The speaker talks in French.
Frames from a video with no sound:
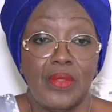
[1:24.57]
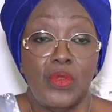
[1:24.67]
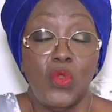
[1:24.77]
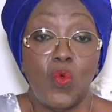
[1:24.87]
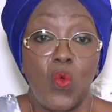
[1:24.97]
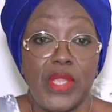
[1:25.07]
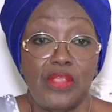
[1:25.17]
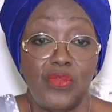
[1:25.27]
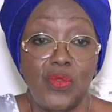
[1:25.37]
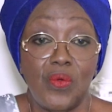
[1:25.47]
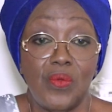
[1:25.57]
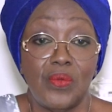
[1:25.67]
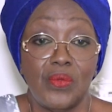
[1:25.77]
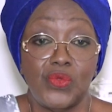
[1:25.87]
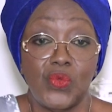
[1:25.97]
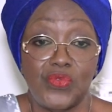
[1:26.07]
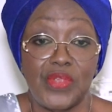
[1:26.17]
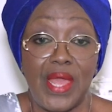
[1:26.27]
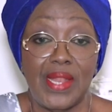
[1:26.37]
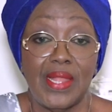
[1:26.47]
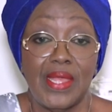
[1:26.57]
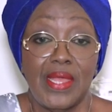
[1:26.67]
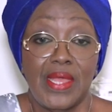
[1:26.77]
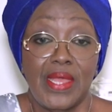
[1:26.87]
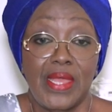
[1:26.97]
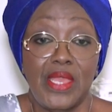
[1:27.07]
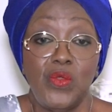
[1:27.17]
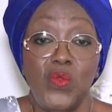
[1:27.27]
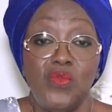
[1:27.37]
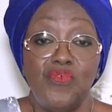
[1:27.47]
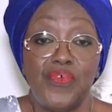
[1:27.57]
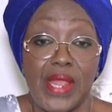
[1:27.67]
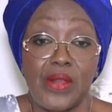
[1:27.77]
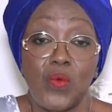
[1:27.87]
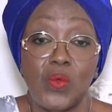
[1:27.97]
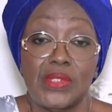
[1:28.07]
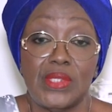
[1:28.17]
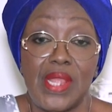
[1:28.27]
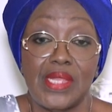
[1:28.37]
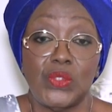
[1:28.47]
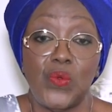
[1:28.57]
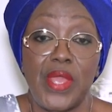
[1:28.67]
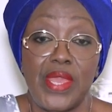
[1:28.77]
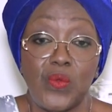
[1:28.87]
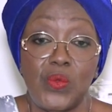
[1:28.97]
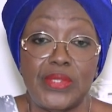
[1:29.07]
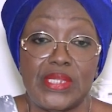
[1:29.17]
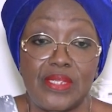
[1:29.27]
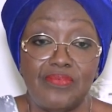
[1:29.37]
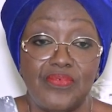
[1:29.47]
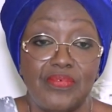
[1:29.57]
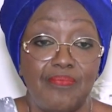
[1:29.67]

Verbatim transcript: de cohésion sociale et une vraie réconciliation inclusive